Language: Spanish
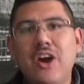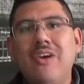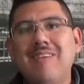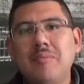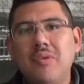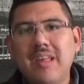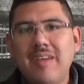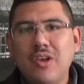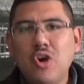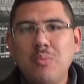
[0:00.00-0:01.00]
ahora vamos a
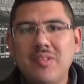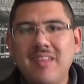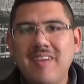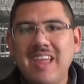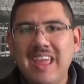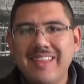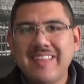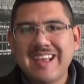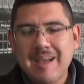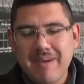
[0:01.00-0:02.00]
ver cómo se ve
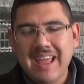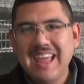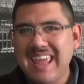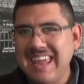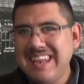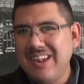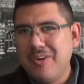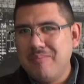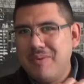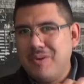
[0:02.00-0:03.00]
esta cámara en el
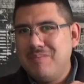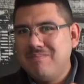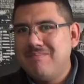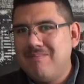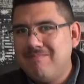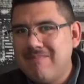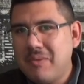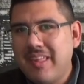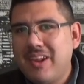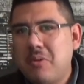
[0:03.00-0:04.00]
hombro.
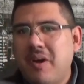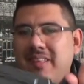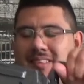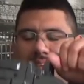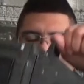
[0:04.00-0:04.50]
Vamos a ver cómo es.